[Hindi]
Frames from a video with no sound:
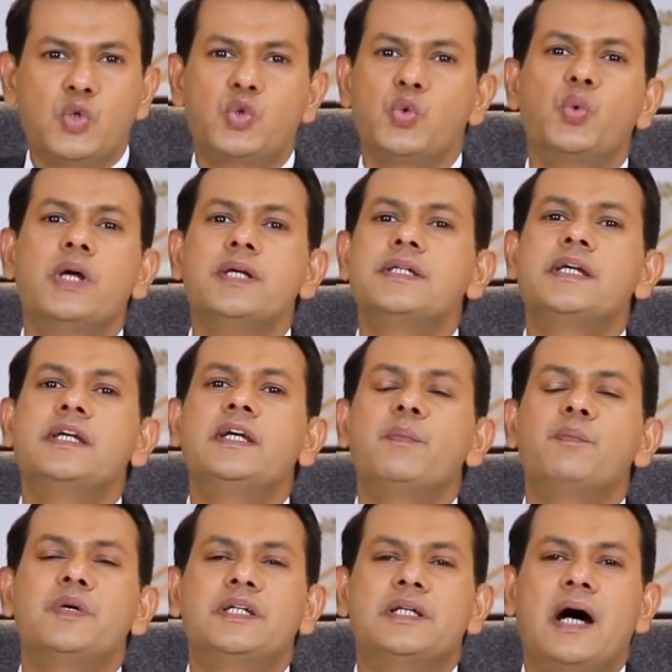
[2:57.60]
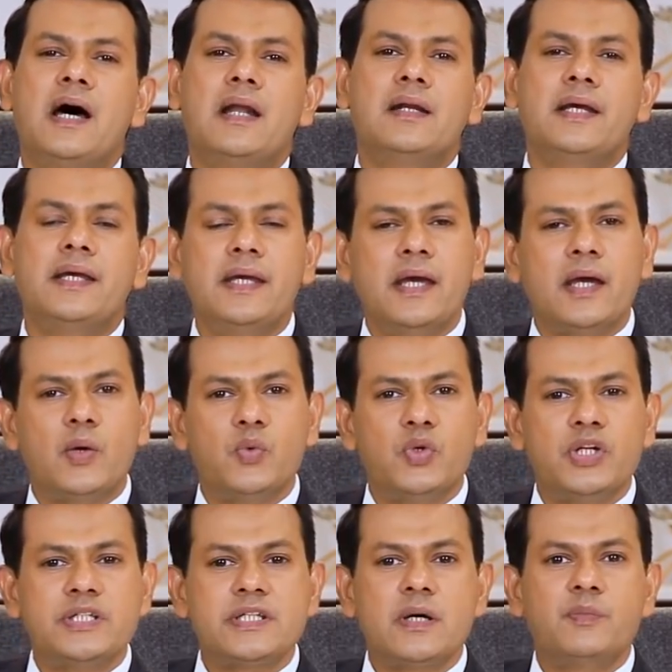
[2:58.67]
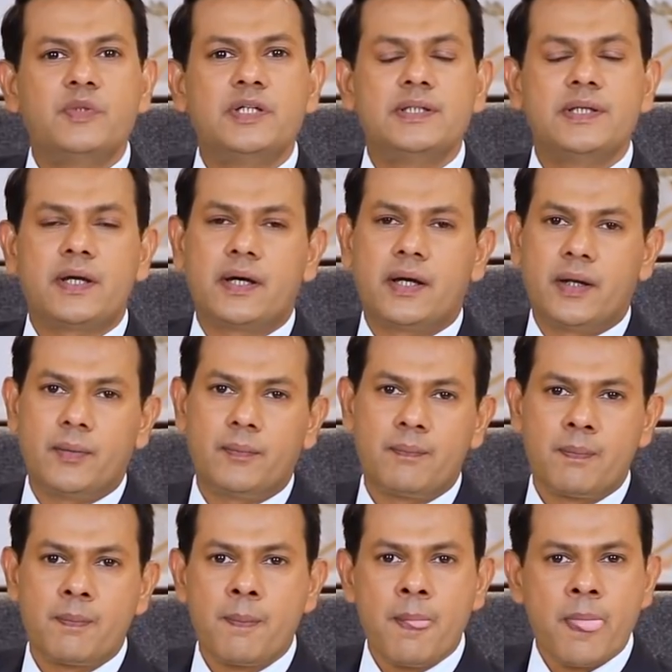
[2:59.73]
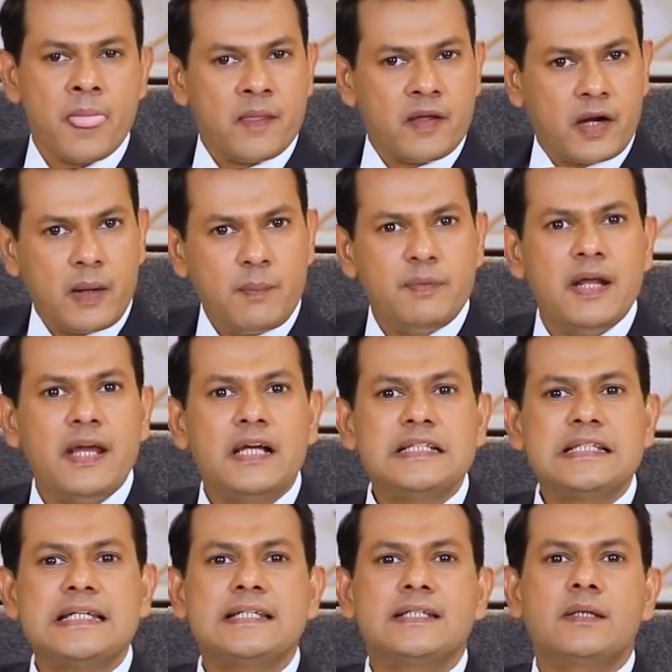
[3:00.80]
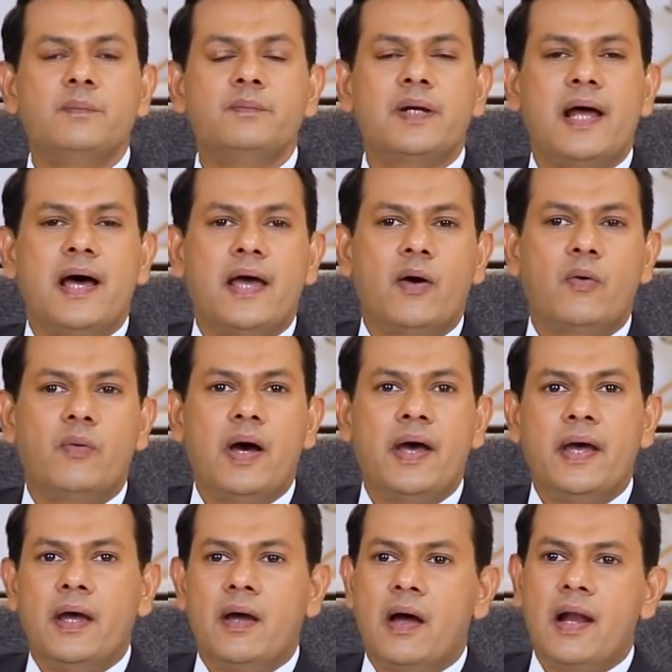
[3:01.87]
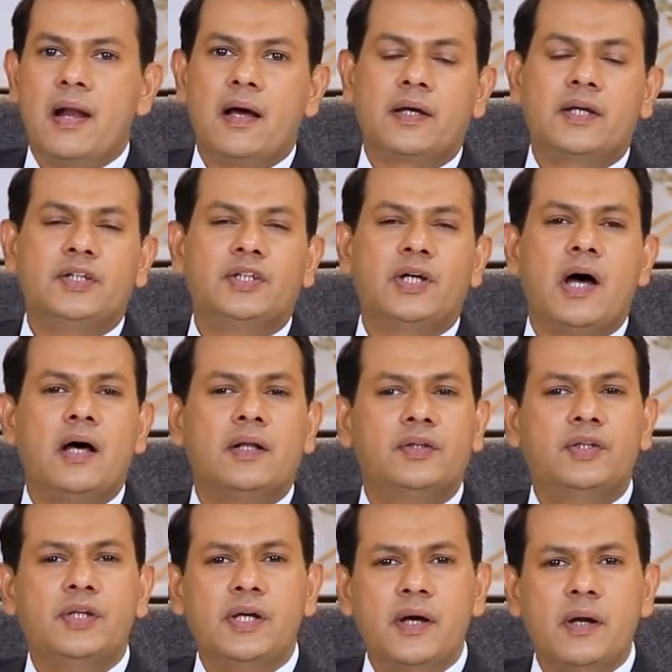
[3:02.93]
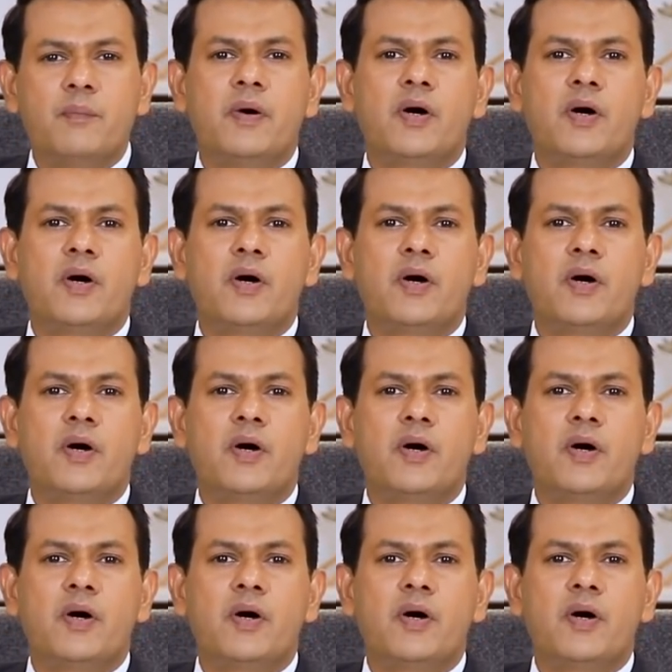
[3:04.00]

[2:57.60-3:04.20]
सूरज की ये मिजाल नहीं है कि वो ये सब चीज़ें करे रब ने एक सिस्टम बनाया हुआ है अल्लाह की जहाँ दीगर